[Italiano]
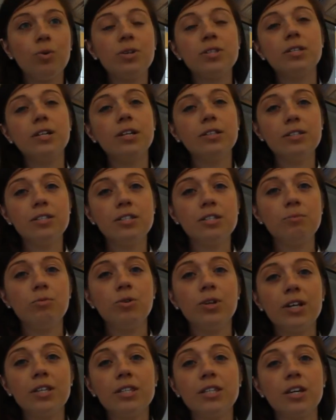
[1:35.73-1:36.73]
Questa è la
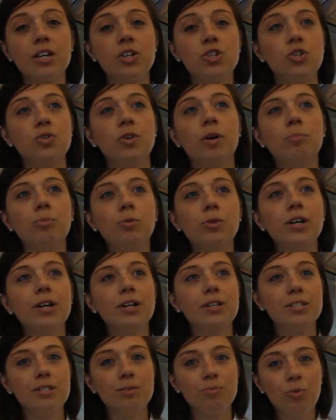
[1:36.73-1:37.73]
testimonianza che c'è una Puglia
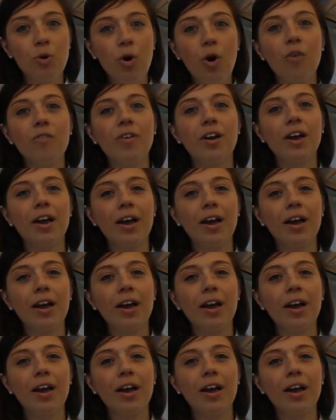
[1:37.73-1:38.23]
che si muove,